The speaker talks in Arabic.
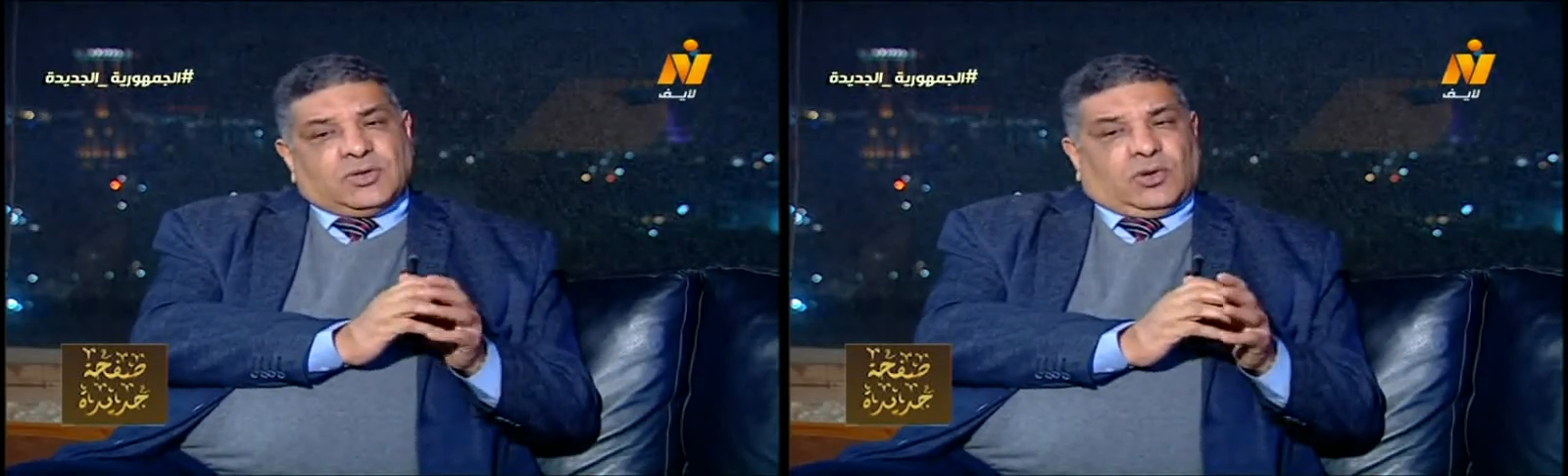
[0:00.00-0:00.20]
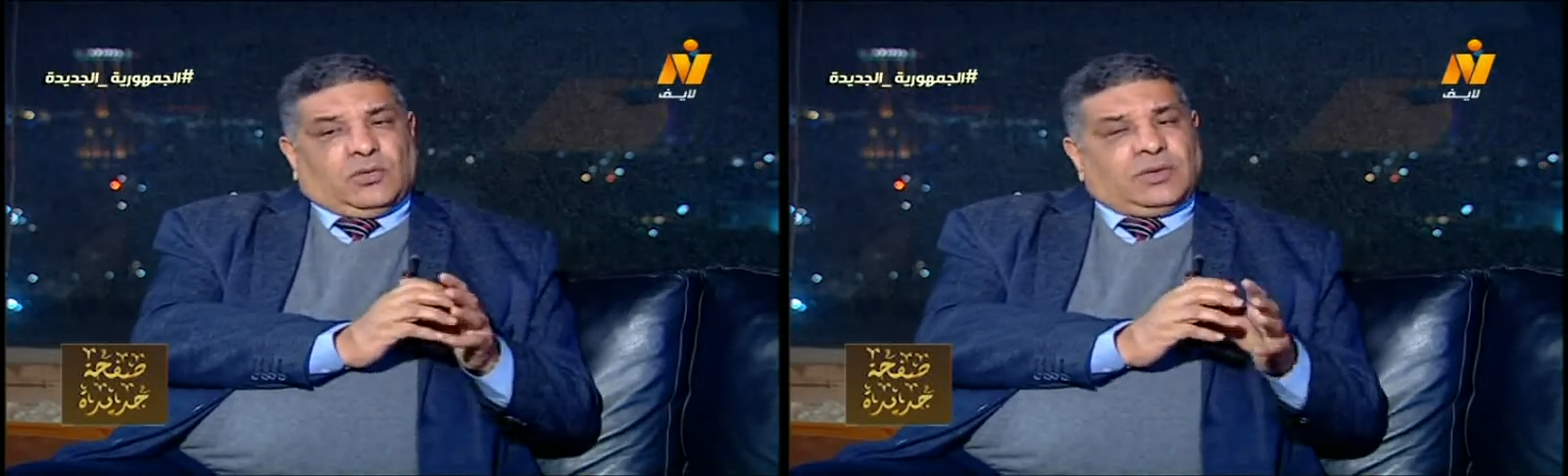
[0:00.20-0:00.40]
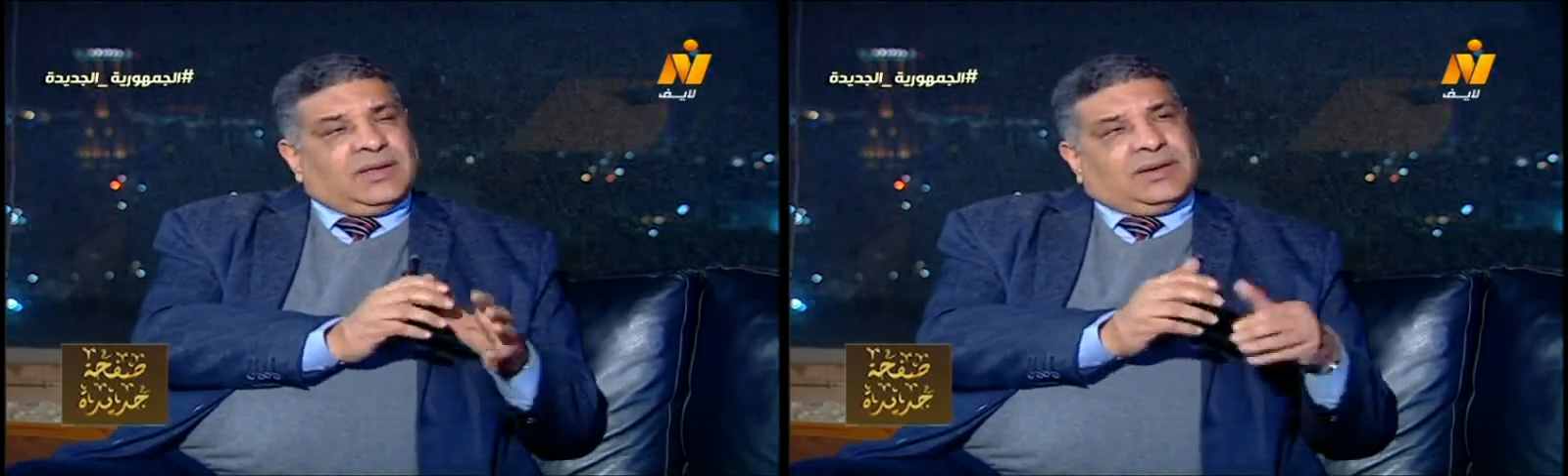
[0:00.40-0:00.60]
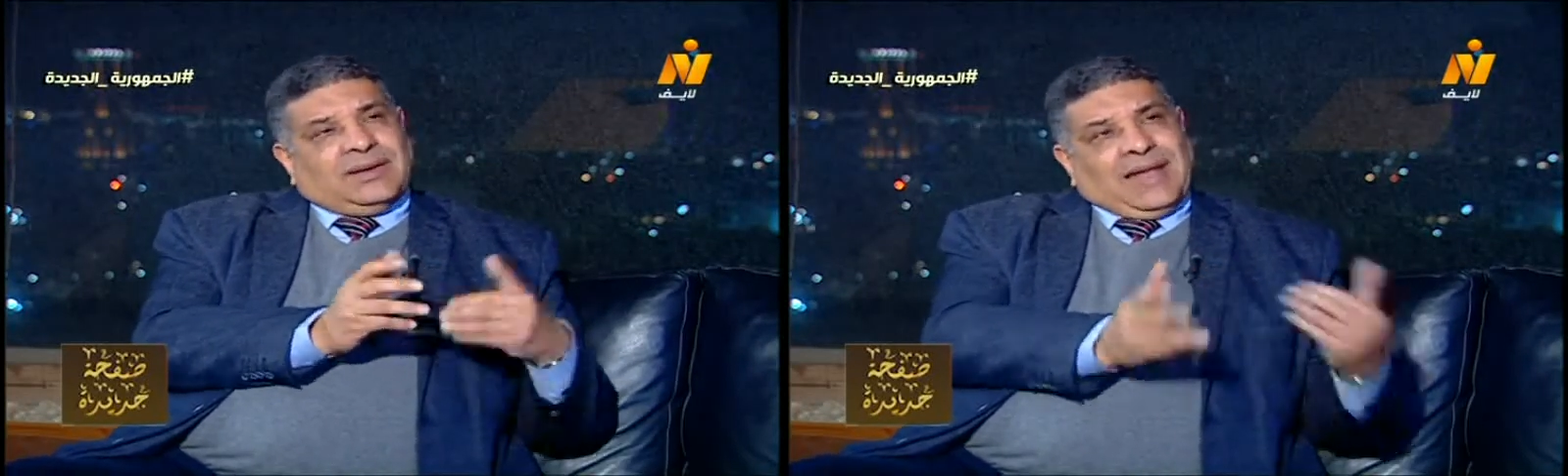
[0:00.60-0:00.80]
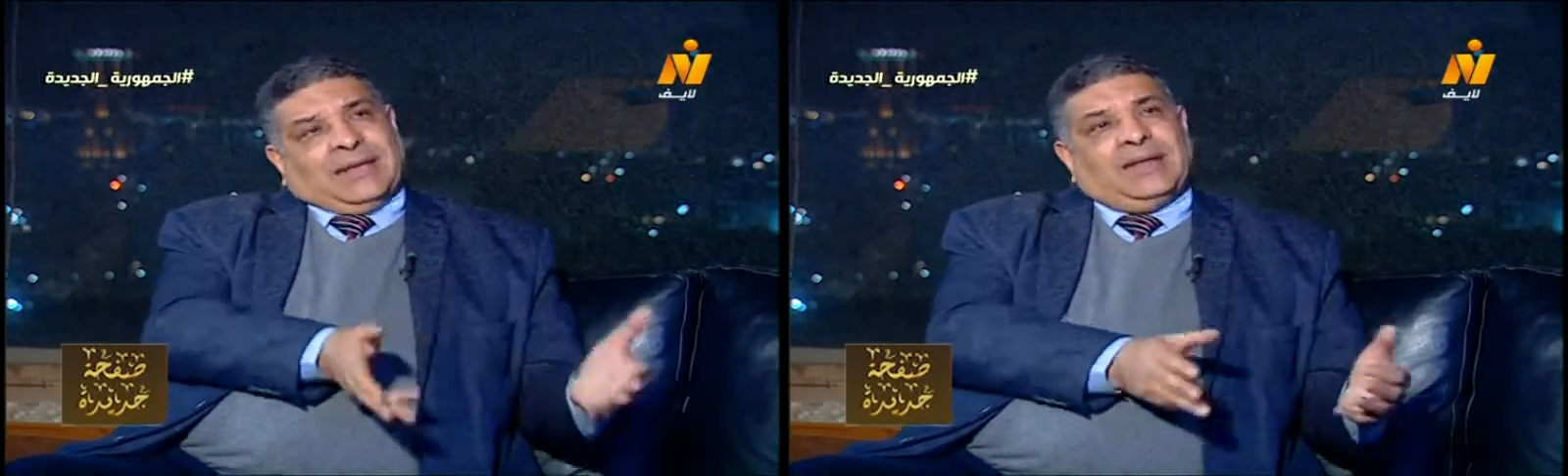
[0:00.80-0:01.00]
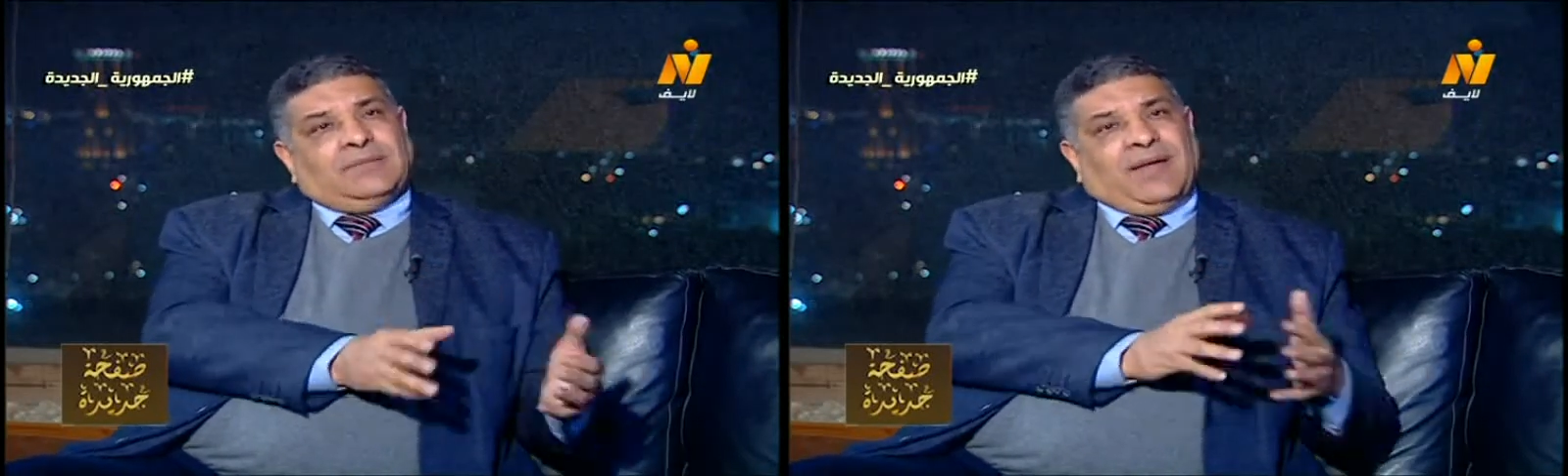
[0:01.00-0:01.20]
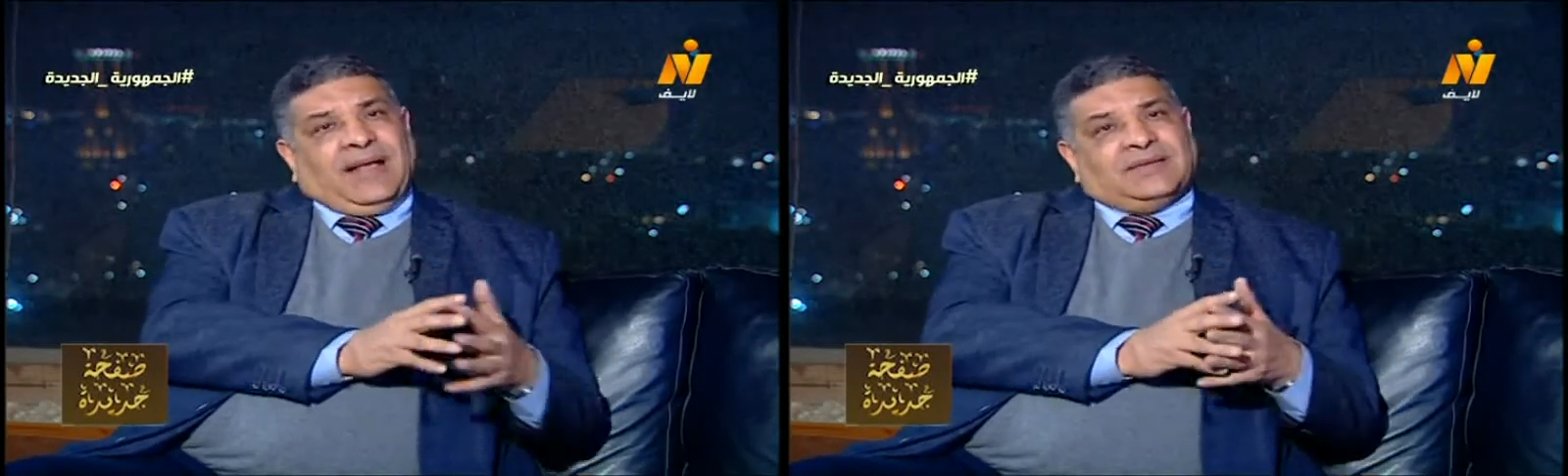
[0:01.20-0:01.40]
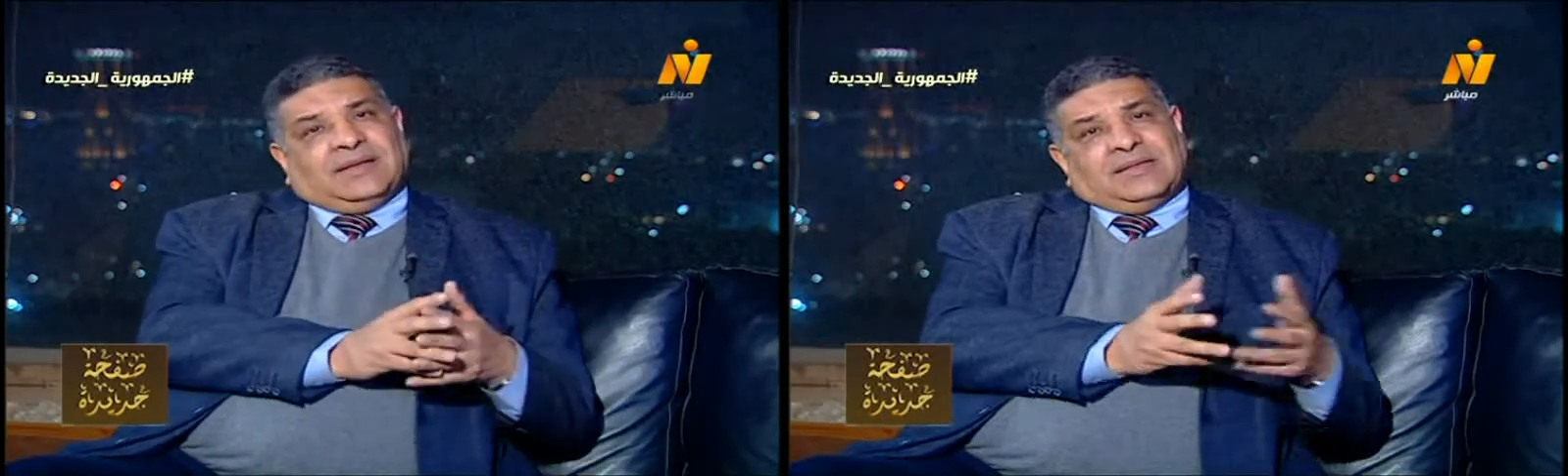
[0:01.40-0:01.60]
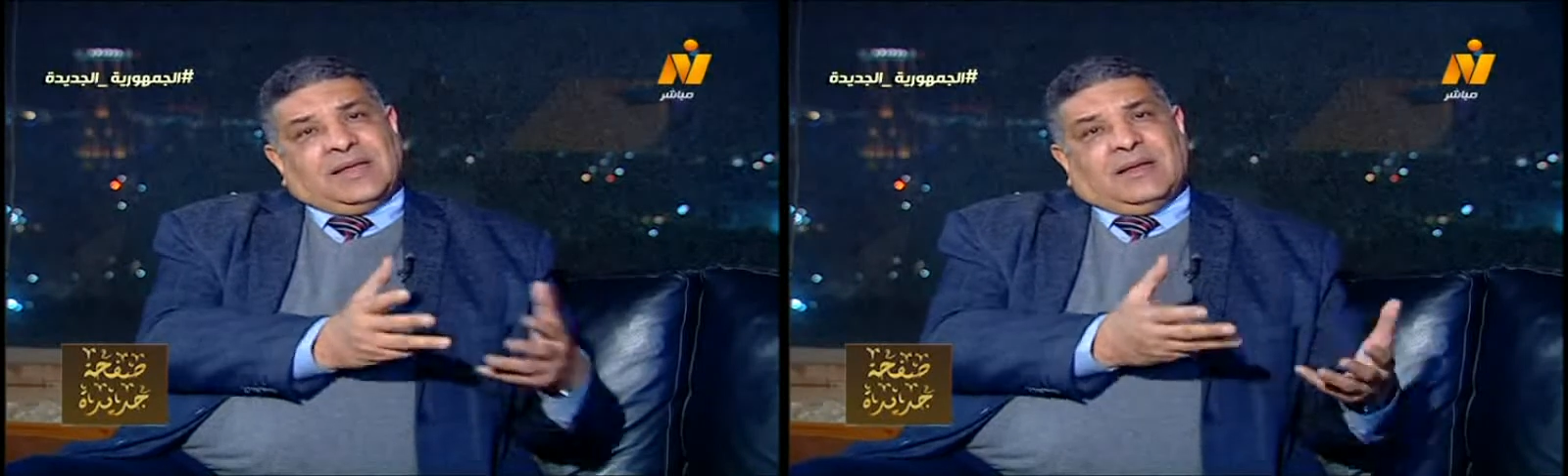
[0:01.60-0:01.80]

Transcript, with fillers: ولكن بعد كده